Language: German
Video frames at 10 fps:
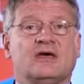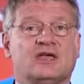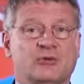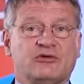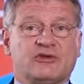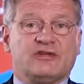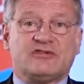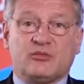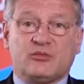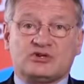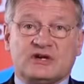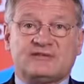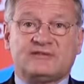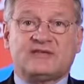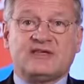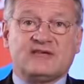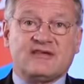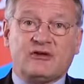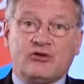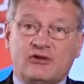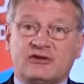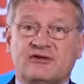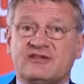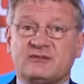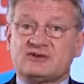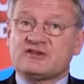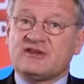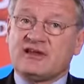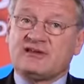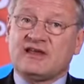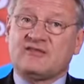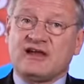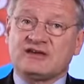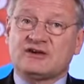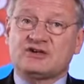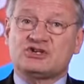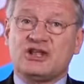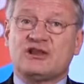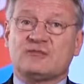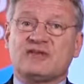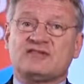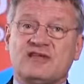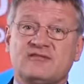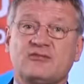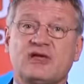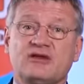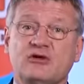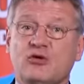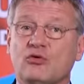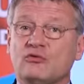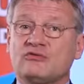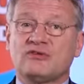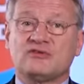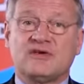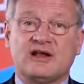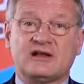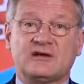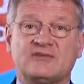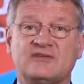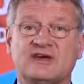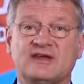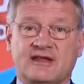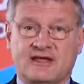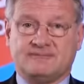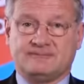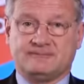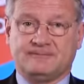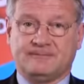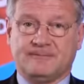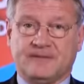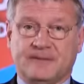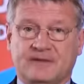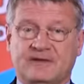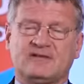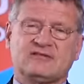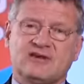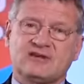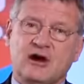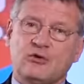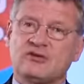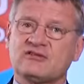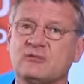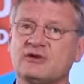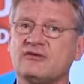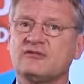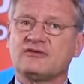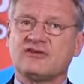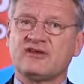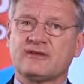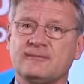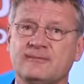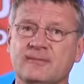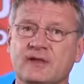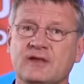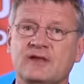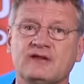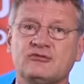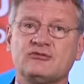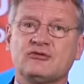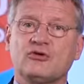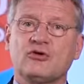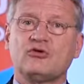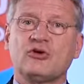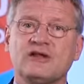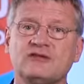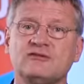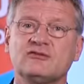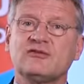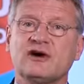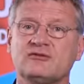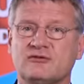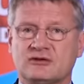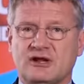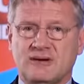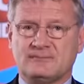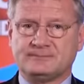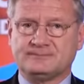Ich möchte in dieser Botschaft nicht erneut auf die zwischenzeitlich weiter gestiegenen massiven Behinderungen unseres Wahlkampfes eingehen. Das ist ein trauriges Kapitel für sich, das unsere Konkurrenten zu verantworten haben.